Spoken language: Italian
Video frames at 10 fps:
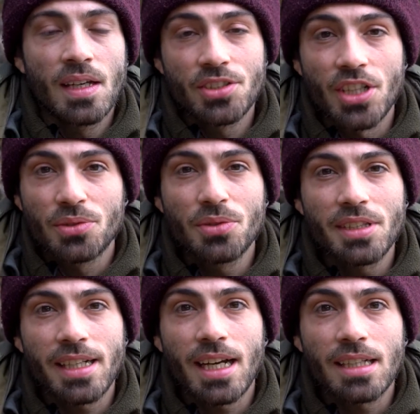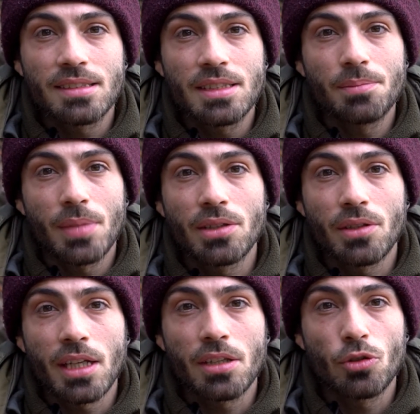Ciao a tutti ragazzi,
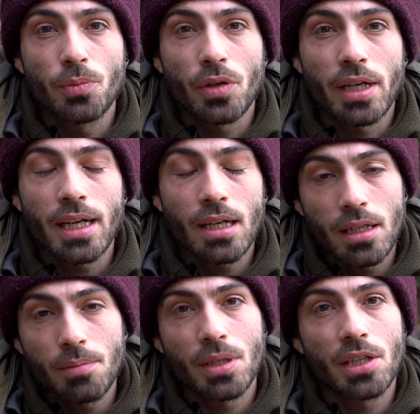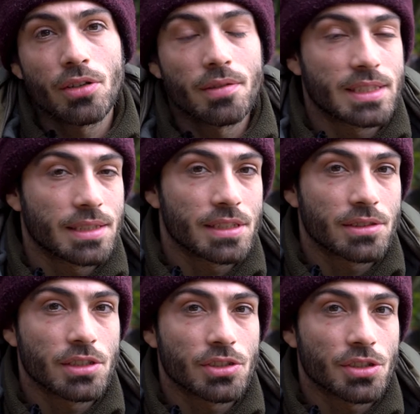bentornati sul mio canale, per chi non avesse
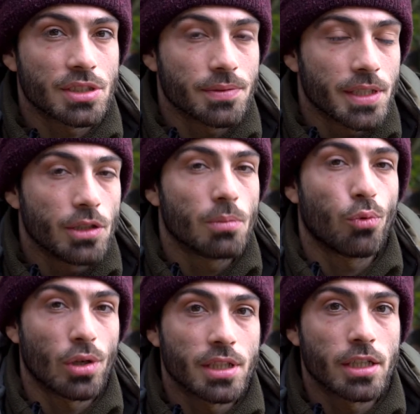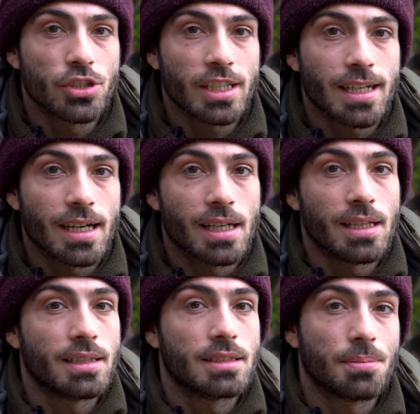visto gli scorsi video può andare a
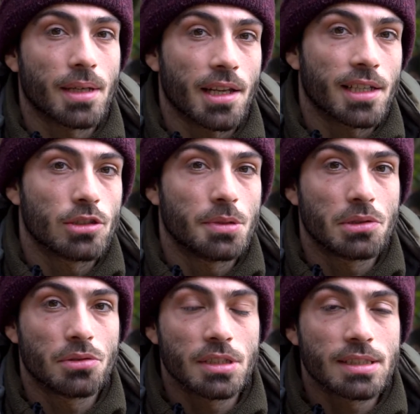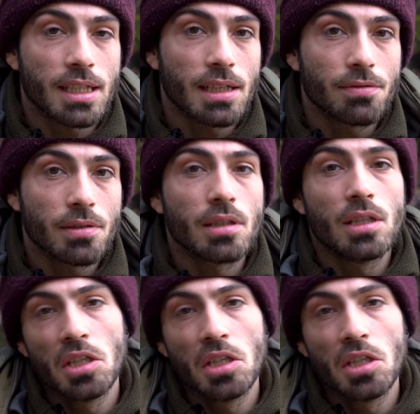cercarli, si parlerà soprattutto di self,